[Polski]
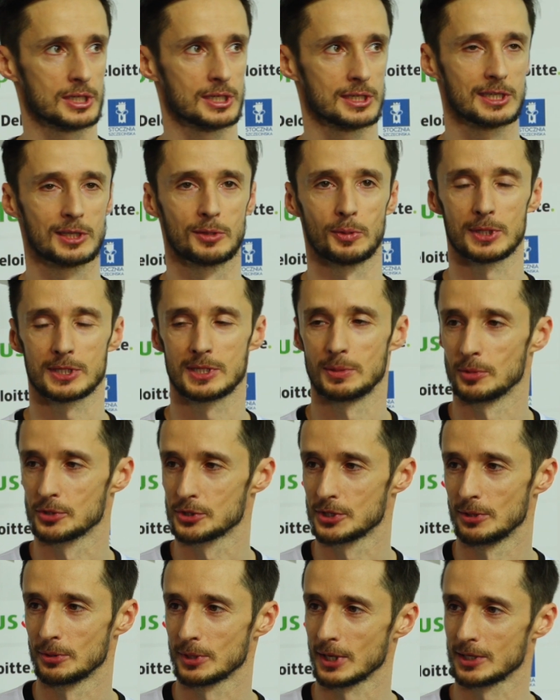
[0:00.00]
sytuację
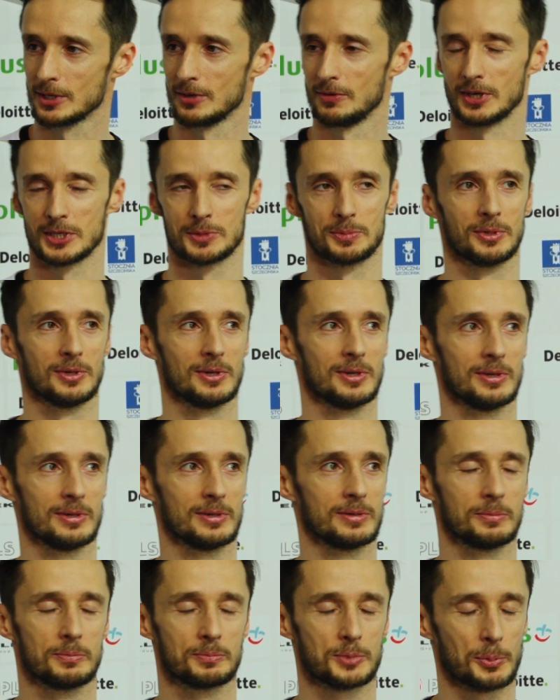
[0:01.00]
można uratować,
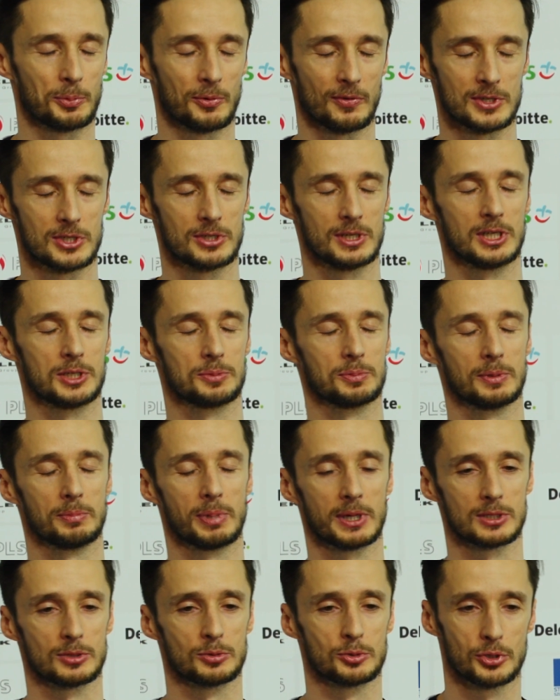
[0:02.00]
bo przeprowadziliśmy
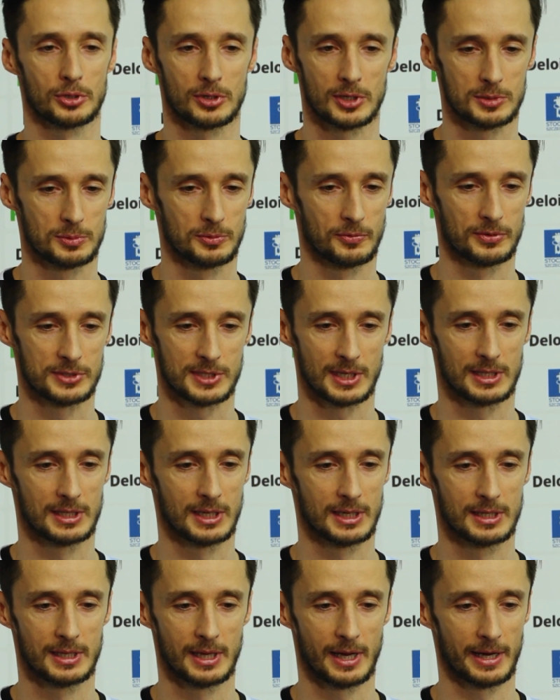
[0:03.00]
bardzo dużo rozmów w
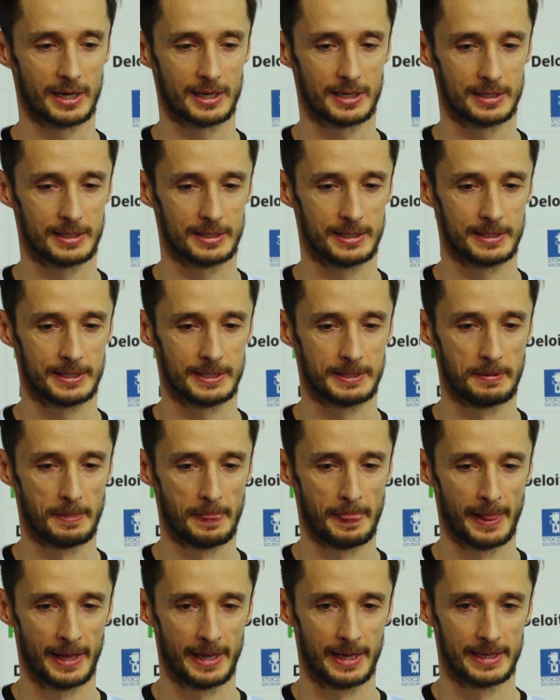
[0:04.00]
ostatnich dniach i
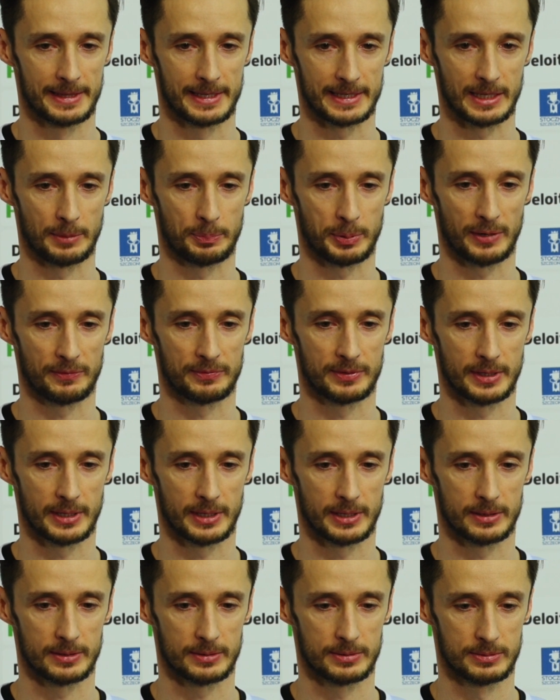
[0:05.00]
tak
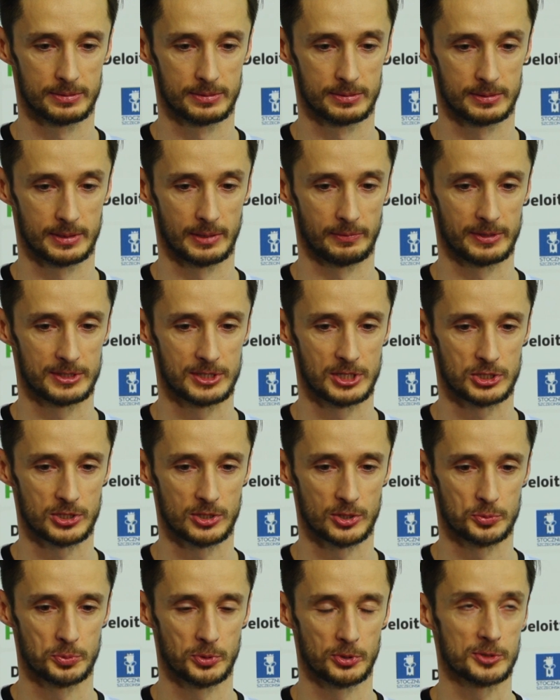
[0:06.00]
naprawdę nawet
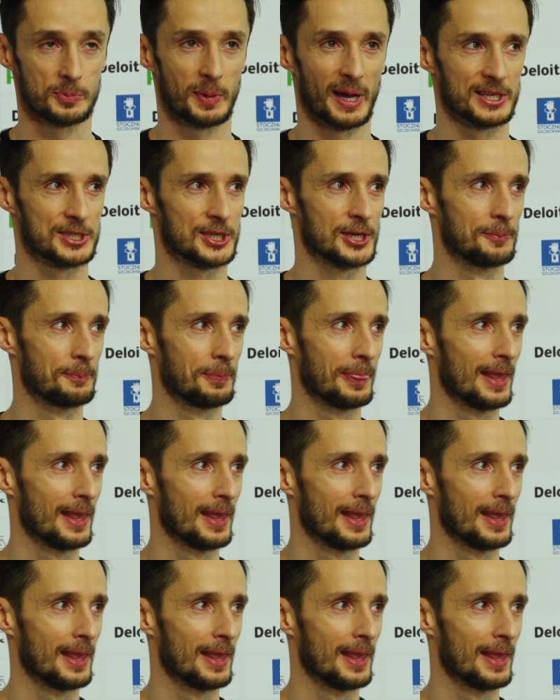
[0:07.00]
ciężko już było spać.